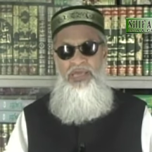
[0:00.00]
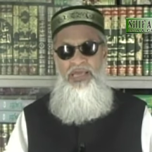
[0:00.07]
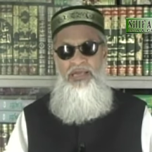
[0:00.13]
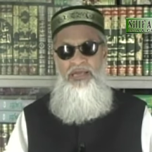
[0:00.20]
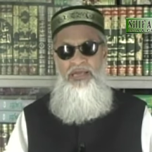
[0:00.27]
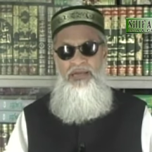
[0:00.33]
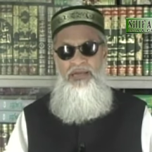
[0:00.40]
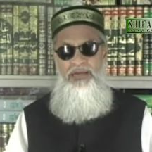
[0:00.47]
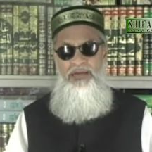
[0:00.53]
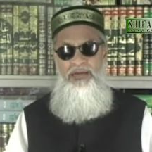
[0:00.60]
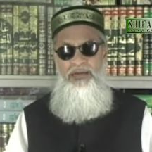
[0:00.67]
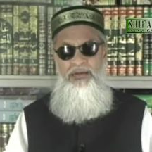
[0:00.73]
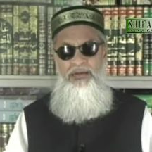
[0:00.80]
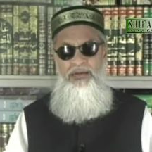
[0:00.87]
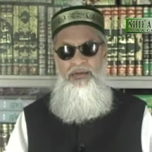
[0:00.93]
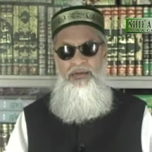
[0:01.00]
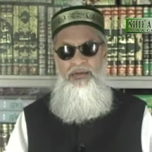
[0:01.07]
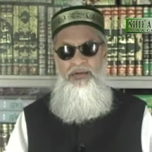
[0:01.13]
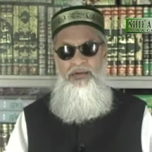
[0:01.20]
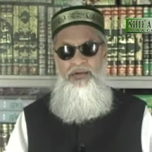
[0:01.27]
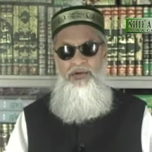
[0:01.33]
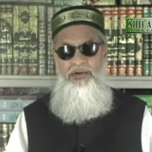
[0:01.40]
एक
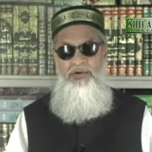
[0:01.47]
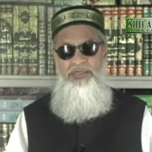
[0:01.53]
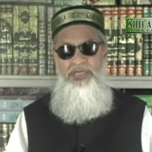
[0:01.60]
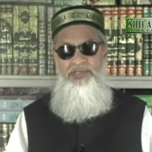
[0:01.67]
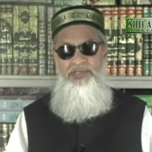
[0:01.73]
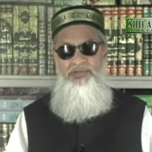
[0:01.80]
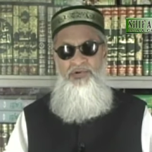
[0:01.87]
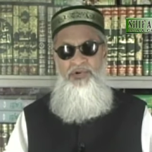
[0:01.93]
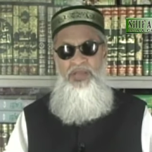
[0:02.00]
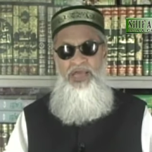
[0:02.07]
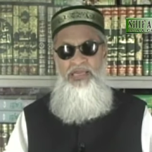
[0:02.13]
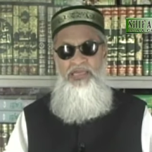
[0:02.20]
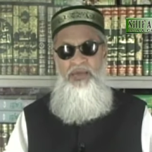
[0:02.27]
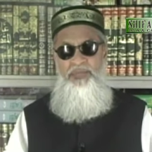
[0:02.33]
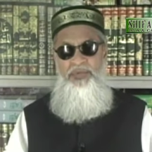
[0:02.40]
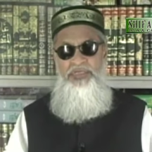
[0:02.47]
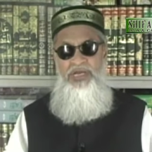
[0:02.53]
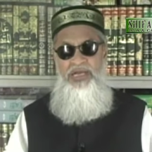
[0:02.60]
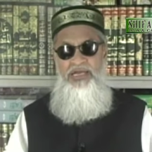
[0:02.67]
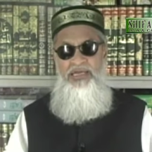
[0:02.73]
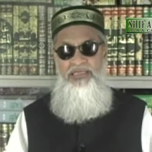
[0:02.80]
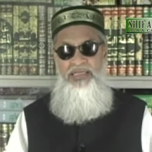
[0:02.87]
रोशन शोला इनका
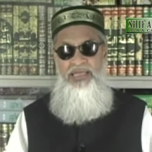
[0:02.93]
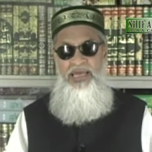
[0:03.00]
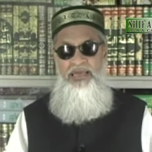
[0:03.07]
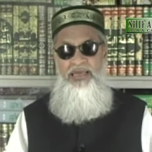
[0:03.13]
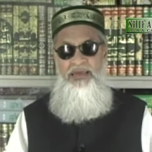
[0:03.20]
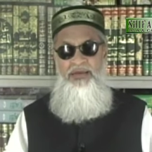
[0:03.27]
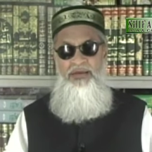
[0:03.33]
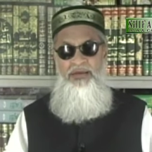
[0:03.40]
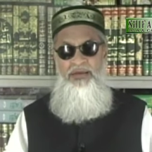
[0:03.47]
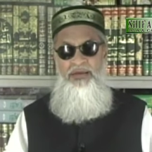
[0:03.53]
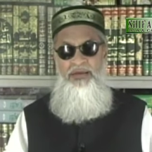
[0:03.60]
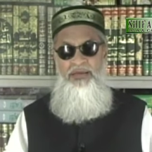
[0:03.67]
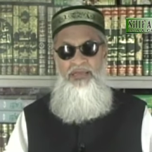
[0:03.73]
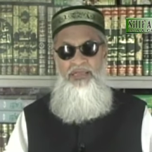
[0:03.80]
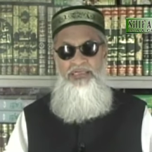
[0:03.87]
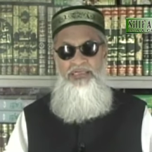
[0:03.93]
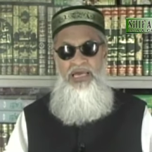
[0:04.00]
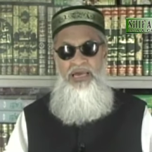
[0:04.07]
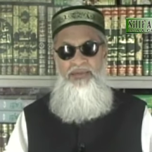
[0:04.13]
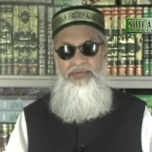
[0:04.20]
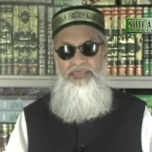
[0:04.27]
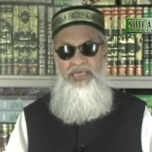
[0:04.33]
पीछा करता है यानी
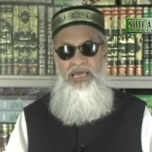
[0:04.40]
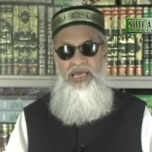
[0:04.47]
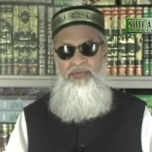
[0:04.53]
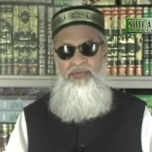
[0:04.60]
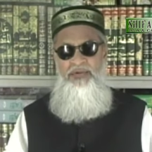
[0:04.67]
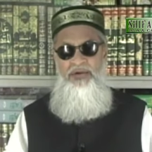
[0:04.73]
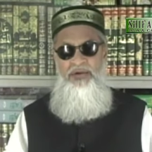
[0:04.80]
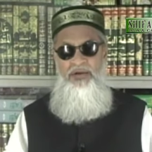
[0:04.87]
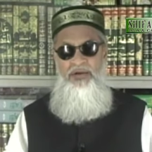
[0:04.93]
शहाब साकिब